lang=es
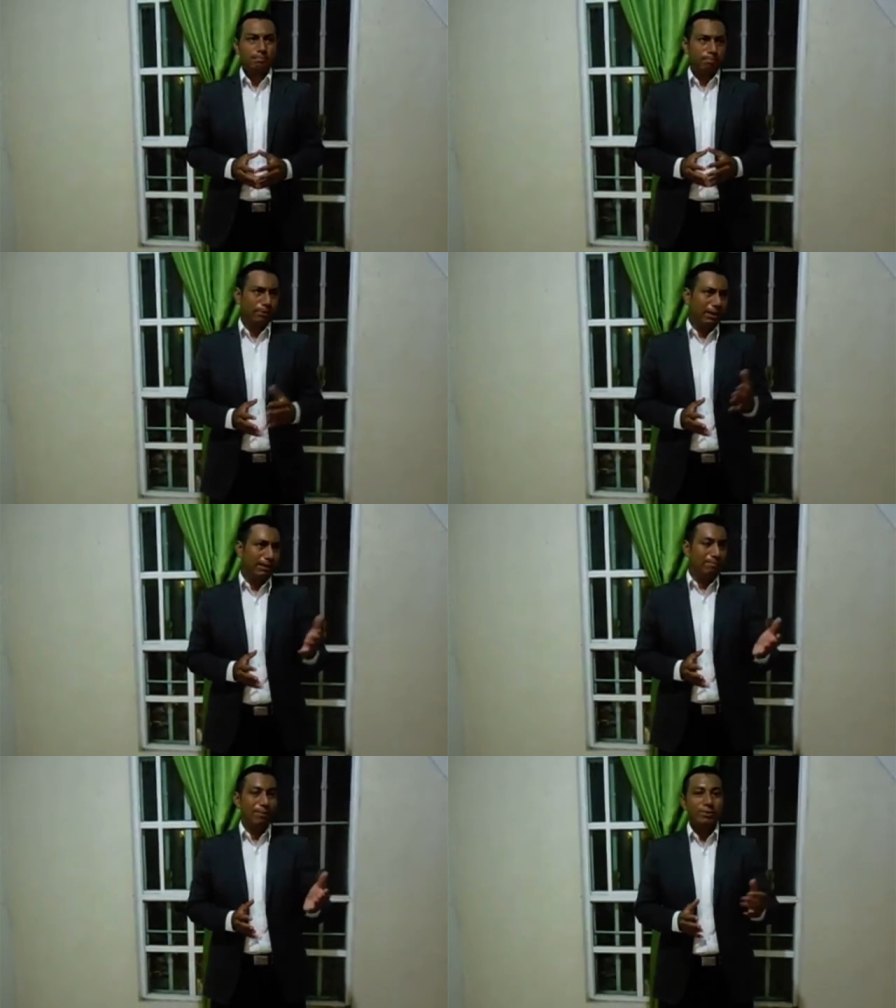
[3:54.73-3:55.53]
Por
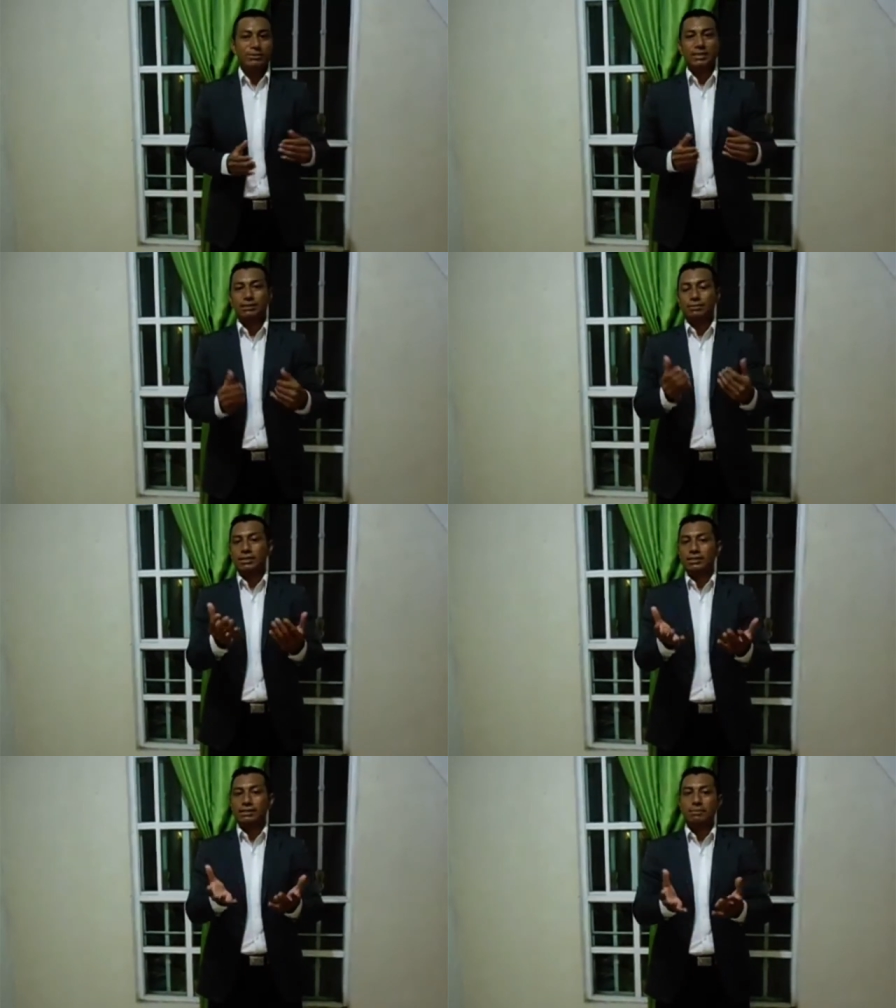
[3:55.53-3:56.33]
ejemplo, yo sé que
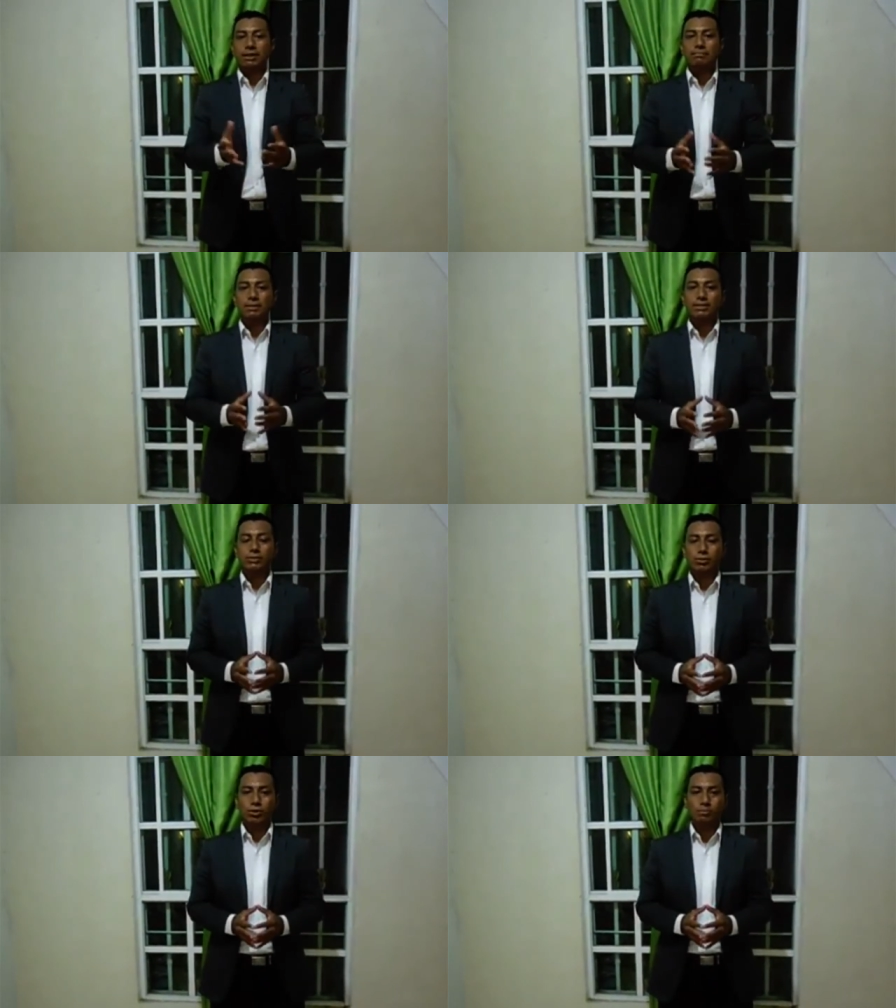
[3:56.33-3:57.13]
ustedes también han
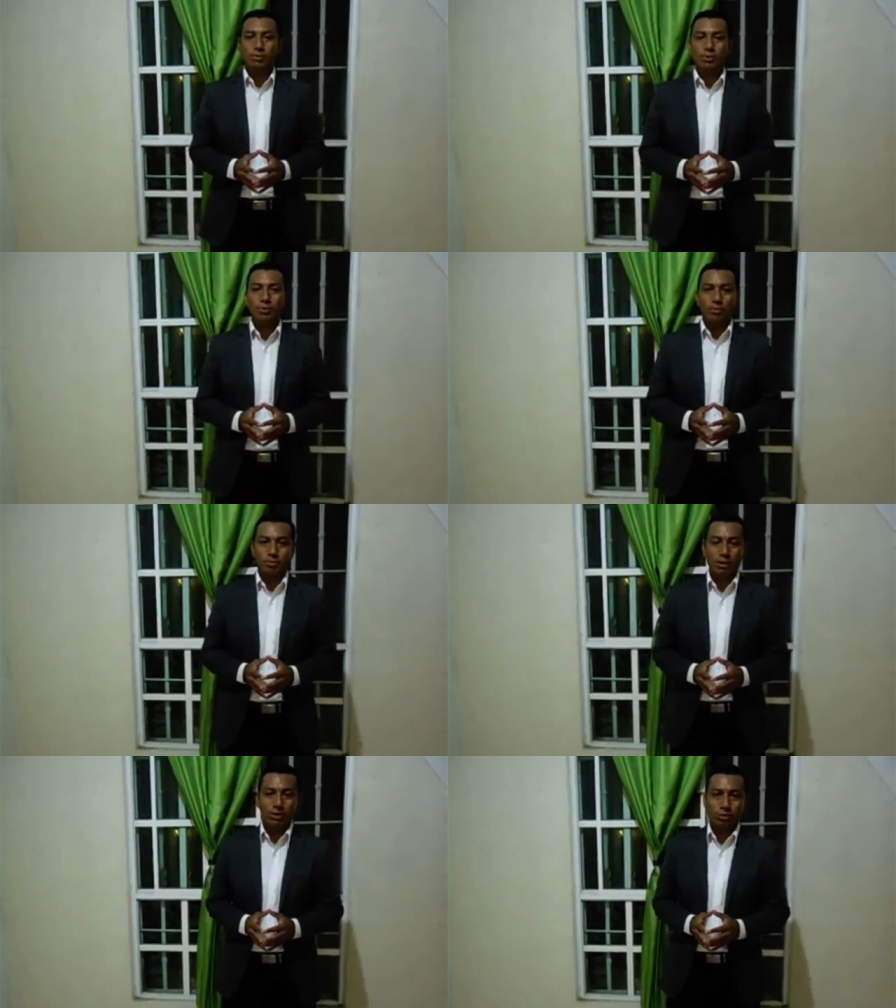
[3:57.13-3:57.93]
visto cómo
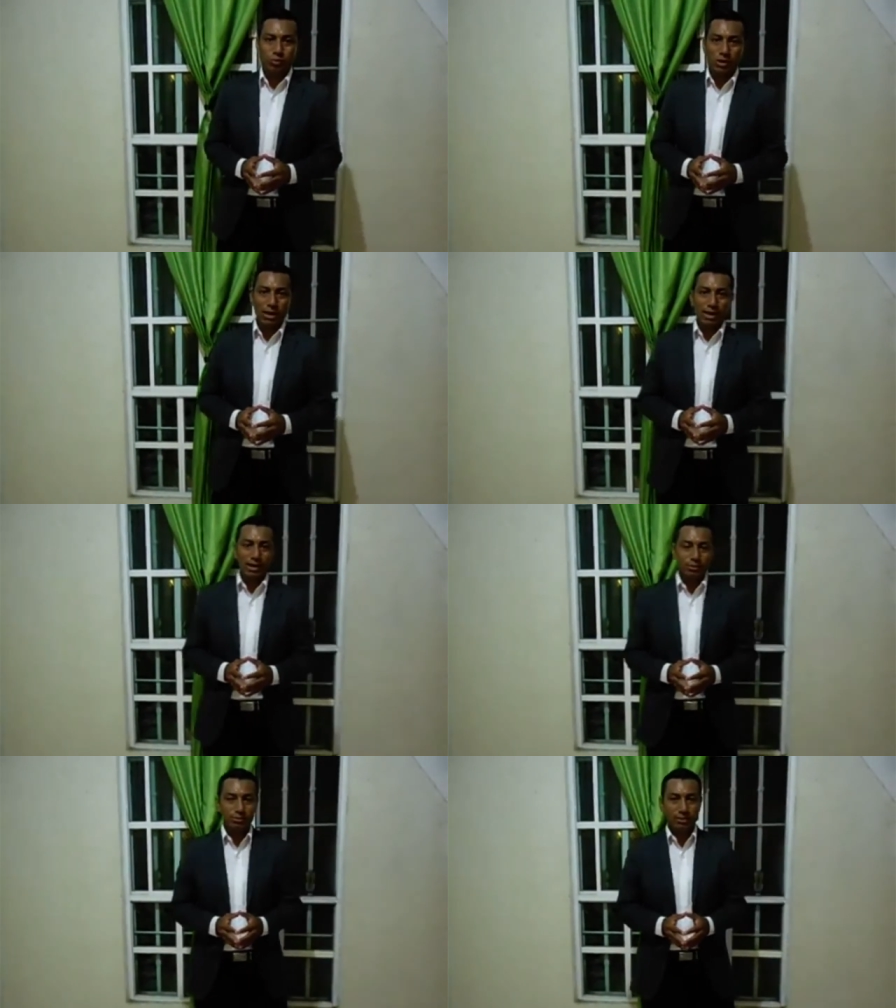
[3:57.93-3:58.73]
cuando
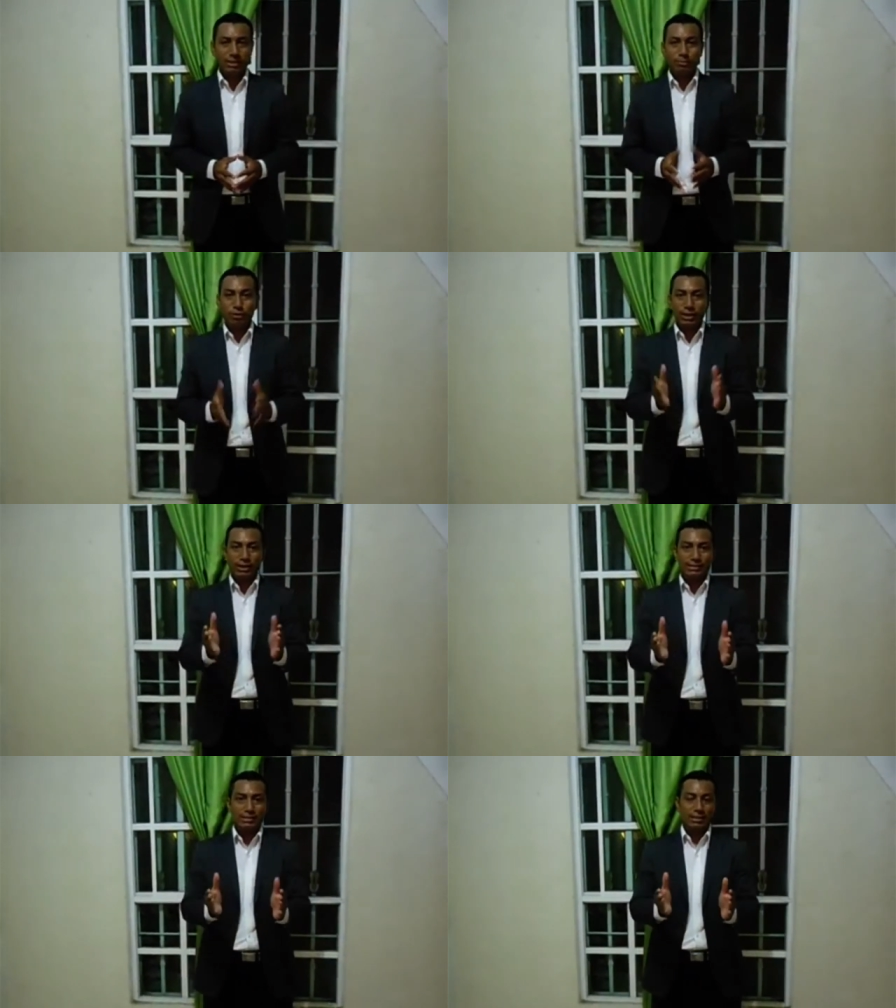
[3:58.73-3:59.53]
una yunta de
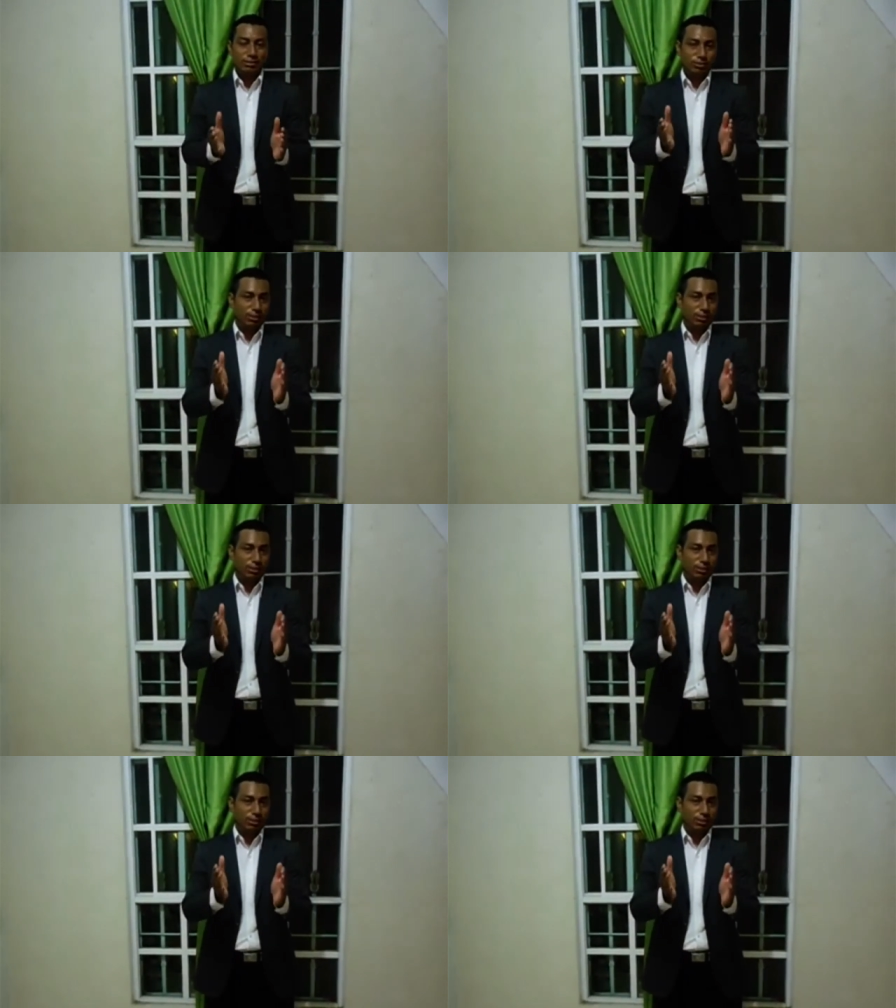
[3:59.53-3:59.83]
bueyes los